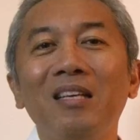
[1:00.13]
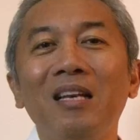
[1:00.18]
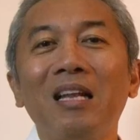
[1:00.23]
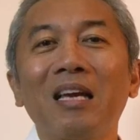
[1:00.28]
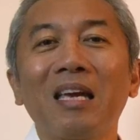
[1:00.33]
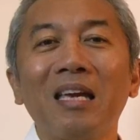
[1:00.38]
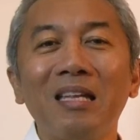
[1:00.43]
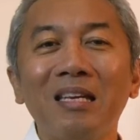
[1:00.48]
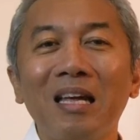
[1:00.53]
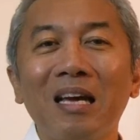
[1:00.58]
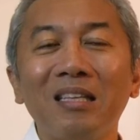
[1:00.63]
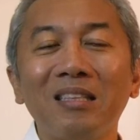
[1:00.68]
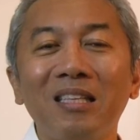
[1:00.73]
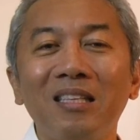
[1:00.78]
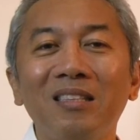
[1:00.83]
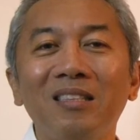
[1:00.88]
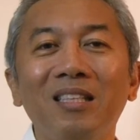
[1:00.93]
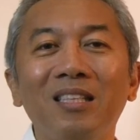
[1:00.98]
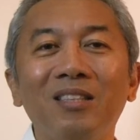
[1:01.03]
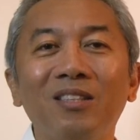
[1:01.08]
na
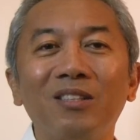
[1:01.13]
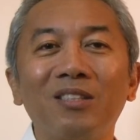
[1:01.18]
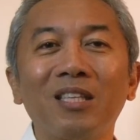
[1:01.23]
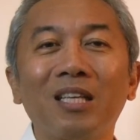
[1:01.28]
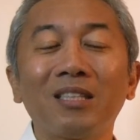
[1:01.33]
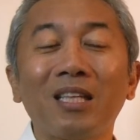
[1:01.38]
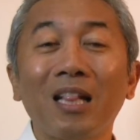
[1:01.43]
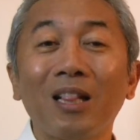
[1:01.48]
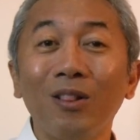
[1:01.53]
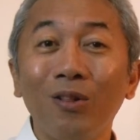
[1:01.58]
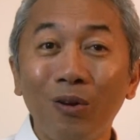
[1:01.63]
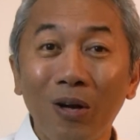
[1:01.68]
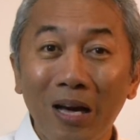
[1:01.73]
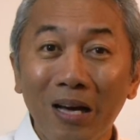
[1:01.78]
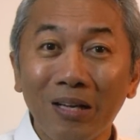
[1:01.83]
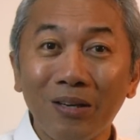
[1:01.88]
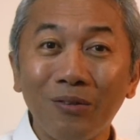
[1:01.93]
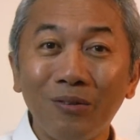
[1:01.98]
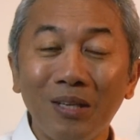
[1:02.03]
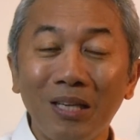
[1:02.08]
ilagay natin dito sa
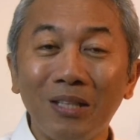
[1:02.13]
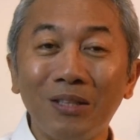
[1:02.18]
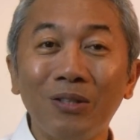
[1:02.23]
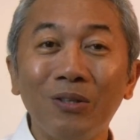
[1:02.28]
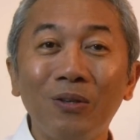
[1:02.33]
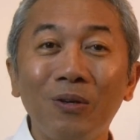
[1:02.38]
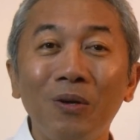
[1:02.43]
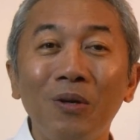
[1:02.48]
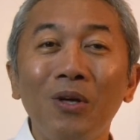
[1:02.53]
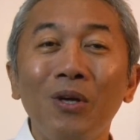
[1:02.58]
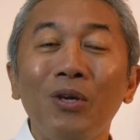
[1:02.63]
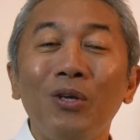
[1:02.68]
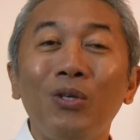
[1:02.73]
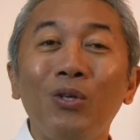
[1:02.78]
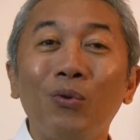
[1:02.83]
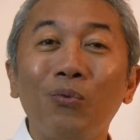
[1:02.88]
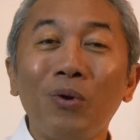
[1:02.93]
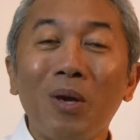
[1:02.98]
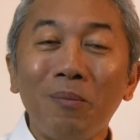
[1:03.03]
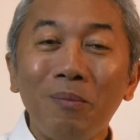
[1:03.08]
tatlong araw na ito.
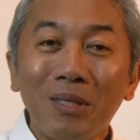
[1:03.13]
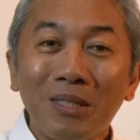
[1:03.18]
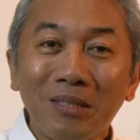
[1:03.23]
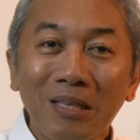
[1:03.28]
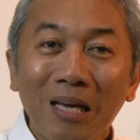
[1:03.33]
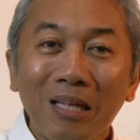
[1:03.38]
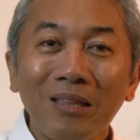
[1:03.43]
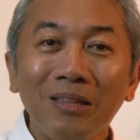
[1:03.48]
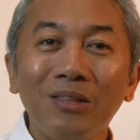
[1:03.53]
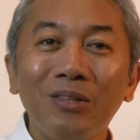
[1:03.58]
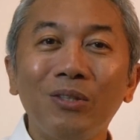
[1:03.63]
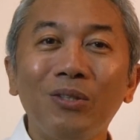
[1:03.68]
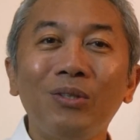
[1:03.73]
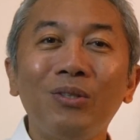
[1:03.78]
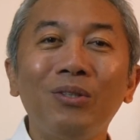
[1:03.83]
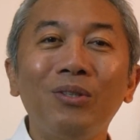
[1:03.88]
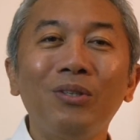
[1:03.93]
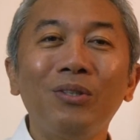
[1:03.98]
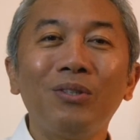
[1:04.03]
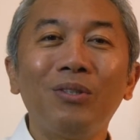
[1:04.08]
Yung Webes
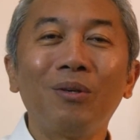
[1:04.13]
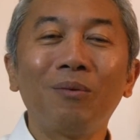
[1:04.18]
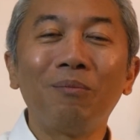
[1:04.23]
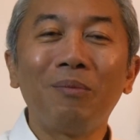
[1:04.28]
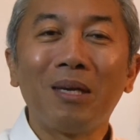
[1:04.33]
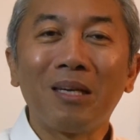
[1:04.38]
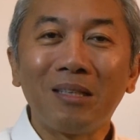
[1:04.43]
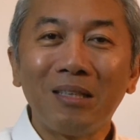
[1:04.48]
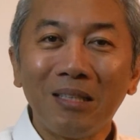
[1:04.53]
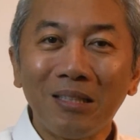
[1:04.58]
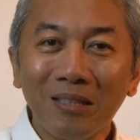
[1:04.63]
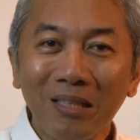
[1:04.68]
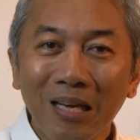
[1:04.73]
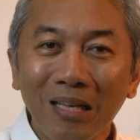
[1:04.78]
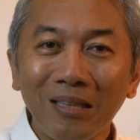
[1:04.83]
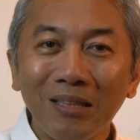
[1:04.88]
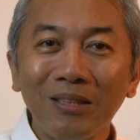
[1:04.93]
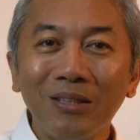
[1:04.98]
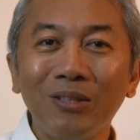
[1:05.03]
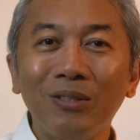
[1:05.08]
Santo, yung
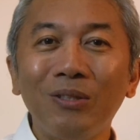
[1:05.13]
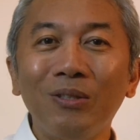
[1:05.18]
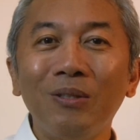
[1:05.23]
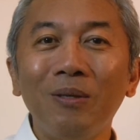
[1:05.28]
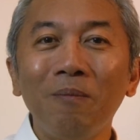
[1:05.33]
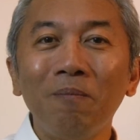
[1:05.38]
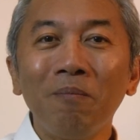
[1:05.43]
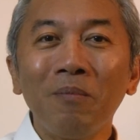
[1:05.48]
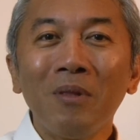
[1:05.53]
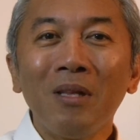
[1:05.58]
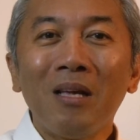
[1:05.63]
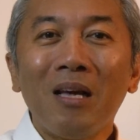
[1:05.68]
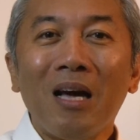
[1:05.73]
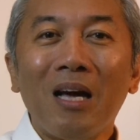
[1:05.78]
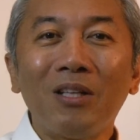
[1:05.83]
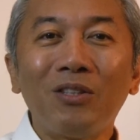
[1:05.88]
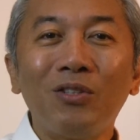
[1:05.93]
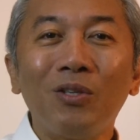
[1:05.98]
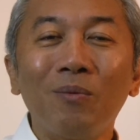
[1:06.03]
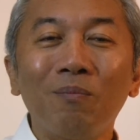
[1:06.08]
Biyernes Santo,
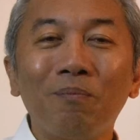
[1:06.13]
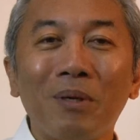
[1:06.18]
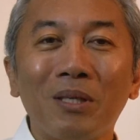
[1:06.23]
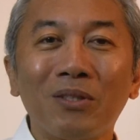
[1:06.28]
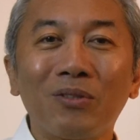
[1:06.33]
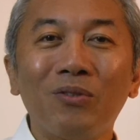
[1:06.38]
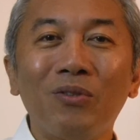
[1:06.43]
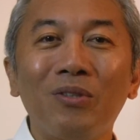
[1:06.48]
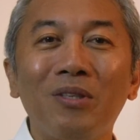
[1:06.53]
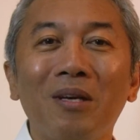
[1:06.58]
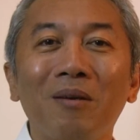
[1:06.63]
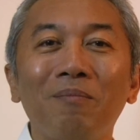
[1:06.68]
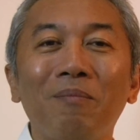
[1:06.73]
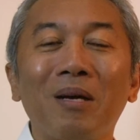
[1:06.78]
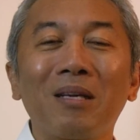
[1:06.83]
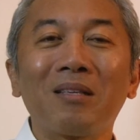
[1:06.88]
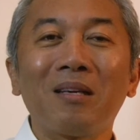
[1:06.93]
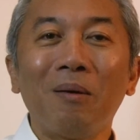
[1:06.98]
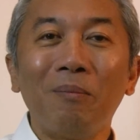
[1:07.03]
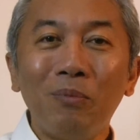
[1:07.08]
at yung
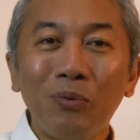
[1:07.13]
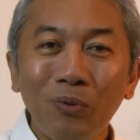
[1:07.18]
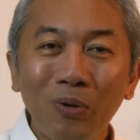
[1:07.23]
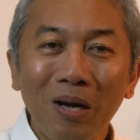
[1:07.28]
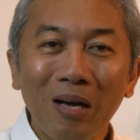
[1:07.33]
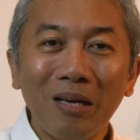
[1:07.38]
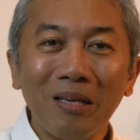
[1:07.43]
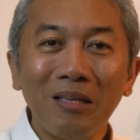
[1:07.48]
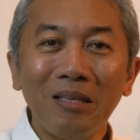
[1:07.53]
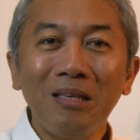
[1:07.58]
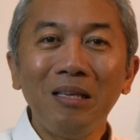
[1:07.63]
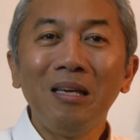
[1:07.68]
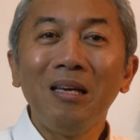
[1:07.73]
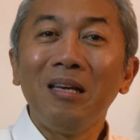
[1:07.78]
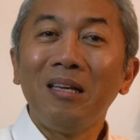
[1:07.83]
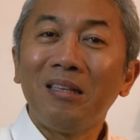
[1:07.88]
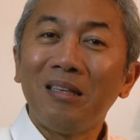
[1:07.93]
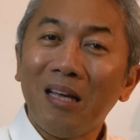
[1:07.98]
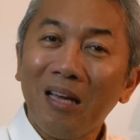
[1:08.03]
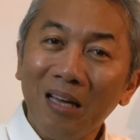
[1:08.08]
Pasko ng
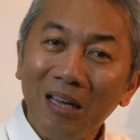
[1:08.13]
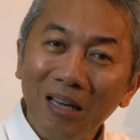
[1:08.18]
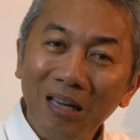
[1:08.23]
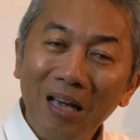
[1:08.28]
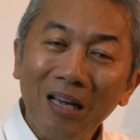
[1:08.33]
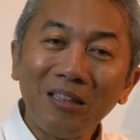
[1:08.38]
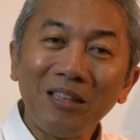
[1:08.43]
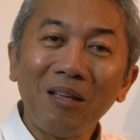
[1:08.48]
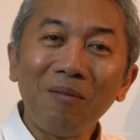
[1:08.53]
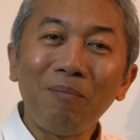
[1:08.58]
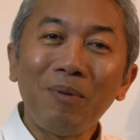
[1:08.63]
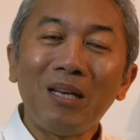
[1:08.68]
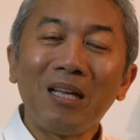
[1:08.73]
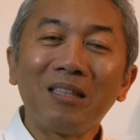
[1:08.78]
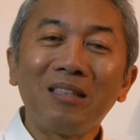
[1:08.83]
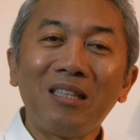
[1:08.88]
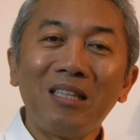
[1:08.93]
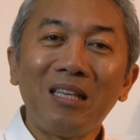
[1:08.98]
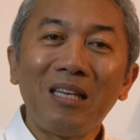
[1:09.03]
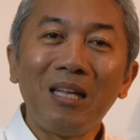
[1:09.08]
Pagkabuhay na
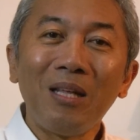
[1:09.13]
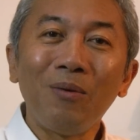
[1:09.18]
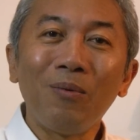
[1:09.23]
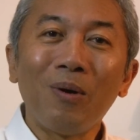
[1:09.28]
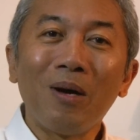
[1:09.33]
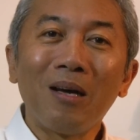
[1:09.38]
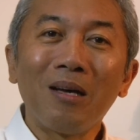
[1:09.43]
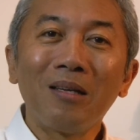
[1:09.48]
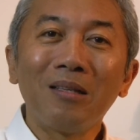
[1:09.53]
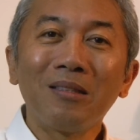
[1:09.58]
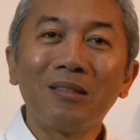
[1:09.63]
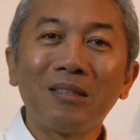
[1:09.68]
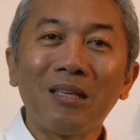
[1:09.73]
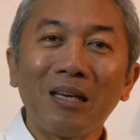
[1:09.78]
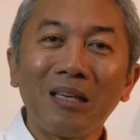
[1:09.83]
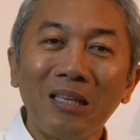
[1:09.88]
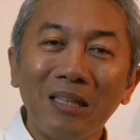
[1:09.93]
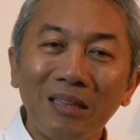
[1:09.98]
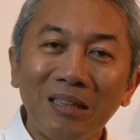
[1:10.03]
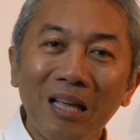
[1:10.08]
ating
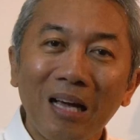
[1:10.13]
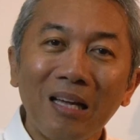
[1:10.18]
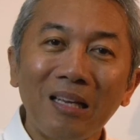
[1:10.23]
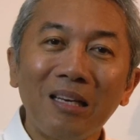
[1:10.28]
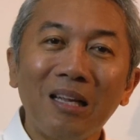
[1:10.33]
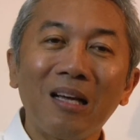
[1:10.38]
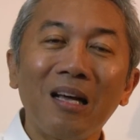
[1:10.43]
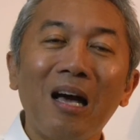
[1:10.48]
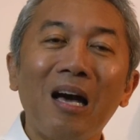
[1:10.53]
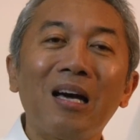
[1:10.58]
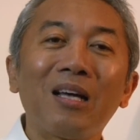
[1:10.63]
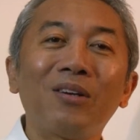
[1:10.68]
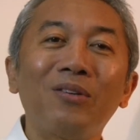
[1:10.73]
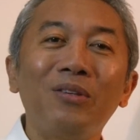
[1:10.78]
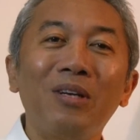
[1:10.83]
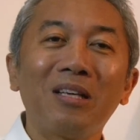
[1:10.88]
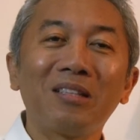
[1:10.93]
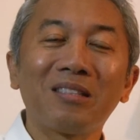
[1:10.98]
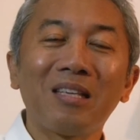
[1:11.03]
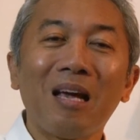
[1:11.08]
pinagdiriwang sa gitna ng
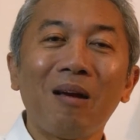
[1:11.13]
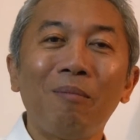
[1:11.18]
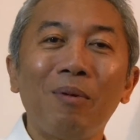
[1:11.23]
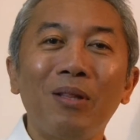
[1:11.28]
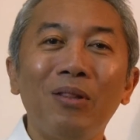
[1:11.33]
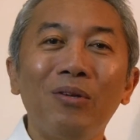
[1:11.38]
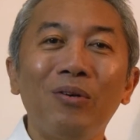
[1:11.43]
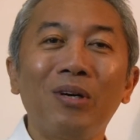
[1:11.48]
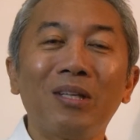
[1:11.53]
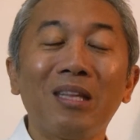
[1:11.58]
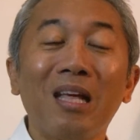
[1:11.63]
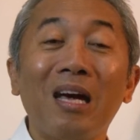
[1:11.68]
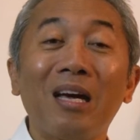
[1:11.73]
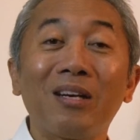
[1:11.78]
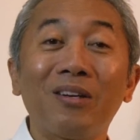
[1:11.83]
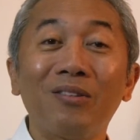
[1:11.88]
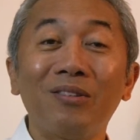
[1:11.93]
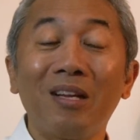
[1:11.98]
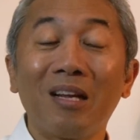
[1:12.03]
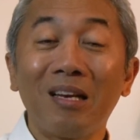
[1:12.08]
araw ng
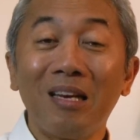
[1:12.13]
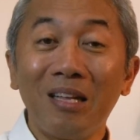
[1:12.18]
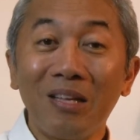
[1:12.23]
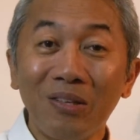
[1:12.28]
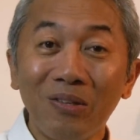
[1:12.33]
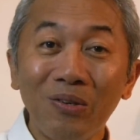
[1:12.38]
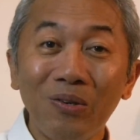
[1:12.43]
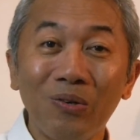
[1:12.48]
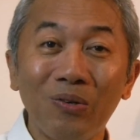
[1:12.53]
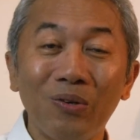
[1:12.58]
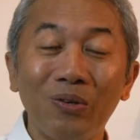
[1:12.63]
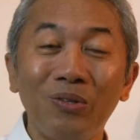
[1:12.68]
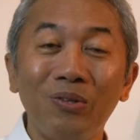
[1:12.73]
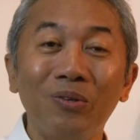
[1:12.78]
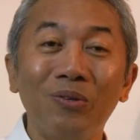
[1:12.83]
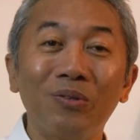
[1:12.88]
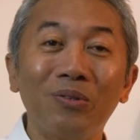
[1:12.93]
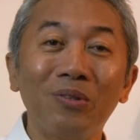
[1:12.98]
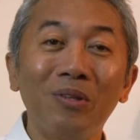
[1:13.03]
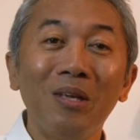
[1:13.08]
Sabado at araw ng
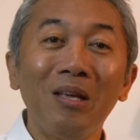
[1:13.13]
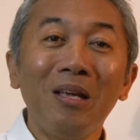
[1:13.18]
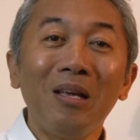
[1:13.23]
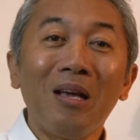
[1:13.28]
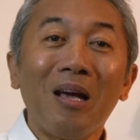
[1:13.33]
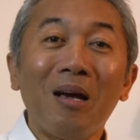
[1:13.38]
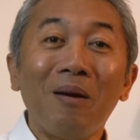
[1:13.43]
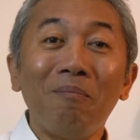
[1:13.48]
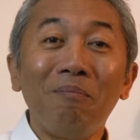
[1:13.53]
Linggo yung